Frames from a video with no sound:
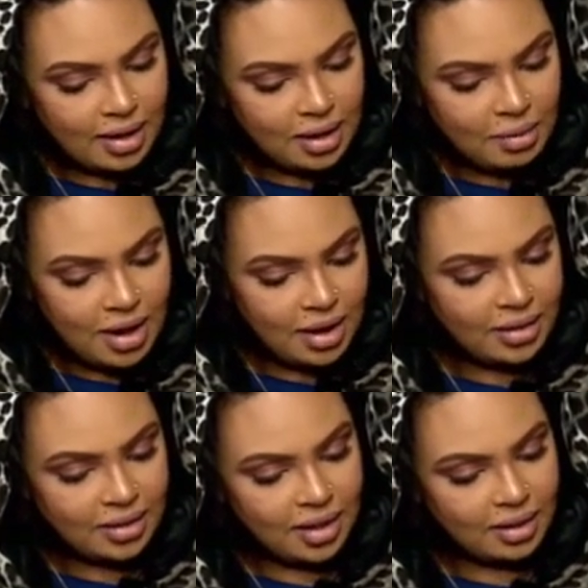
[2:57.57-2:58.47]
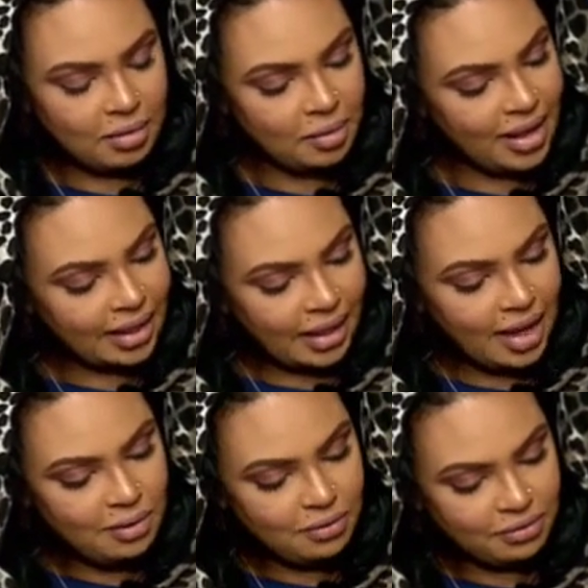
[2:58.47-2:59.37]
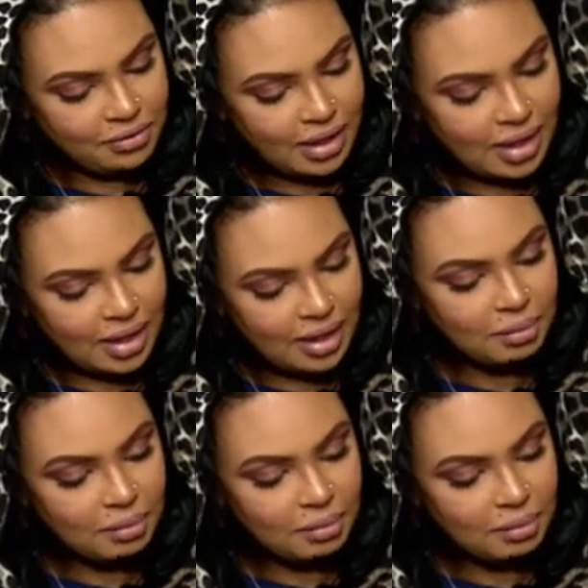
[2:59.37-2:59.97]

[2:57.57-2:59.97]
عباره انت ختمت بها الغلاف آه،